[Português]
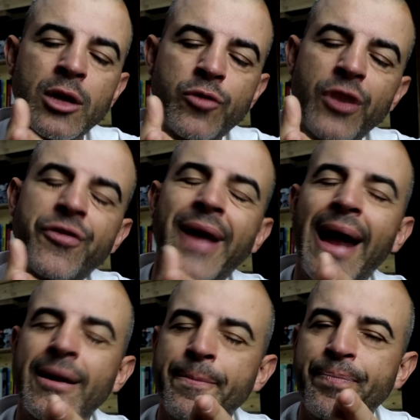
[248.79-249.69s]
Tu vais
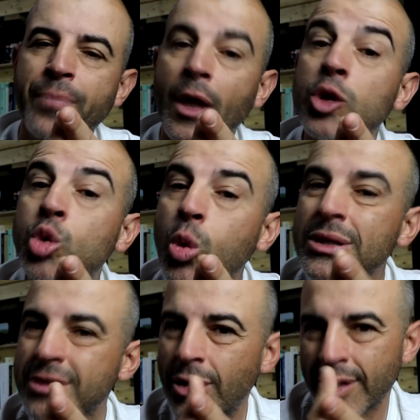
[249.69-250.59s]
ficar
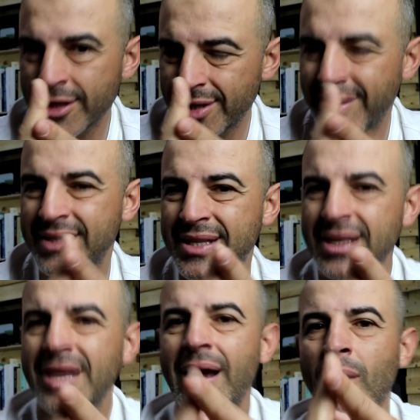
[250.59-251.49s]
duas horas, dia sim,
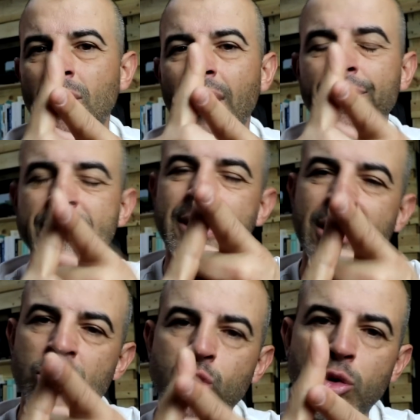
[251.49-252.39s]
dia não, a fazer
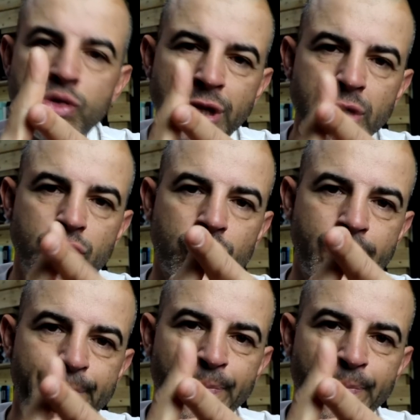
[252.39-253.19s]
isto aos dedos.